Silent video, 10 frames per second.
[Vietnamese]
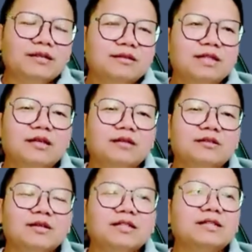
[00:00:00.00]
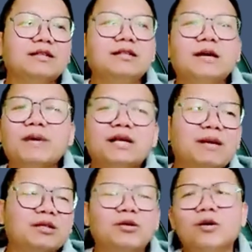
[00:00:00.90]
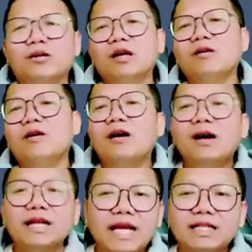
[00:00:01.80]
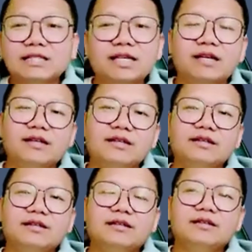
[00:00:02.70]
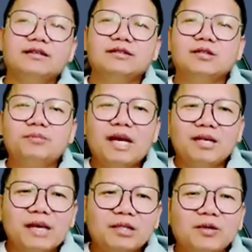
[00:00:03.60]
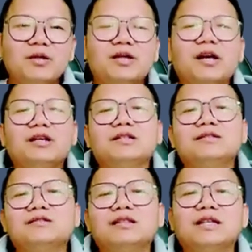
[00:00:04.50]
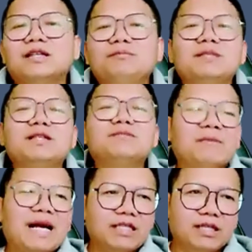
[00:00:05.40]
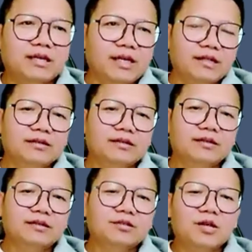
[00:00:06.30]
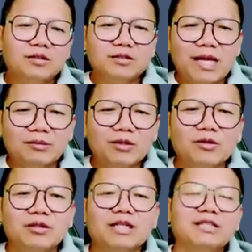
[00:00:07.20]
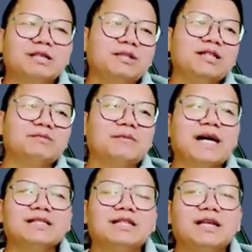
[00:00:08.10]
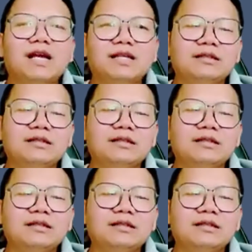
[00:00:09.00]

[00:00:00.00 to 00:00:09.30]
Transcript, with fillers: chắc là trong thời trang nẹp bạn để bạn thua là đó ngay đang chắc ạ ở bạn để bạn thua cái đó cứ sắp tập kịch bị rương của bạn chân đang ngay trong sẽ đạp thua cả kịch tập bị rương của bạn chân đang ngay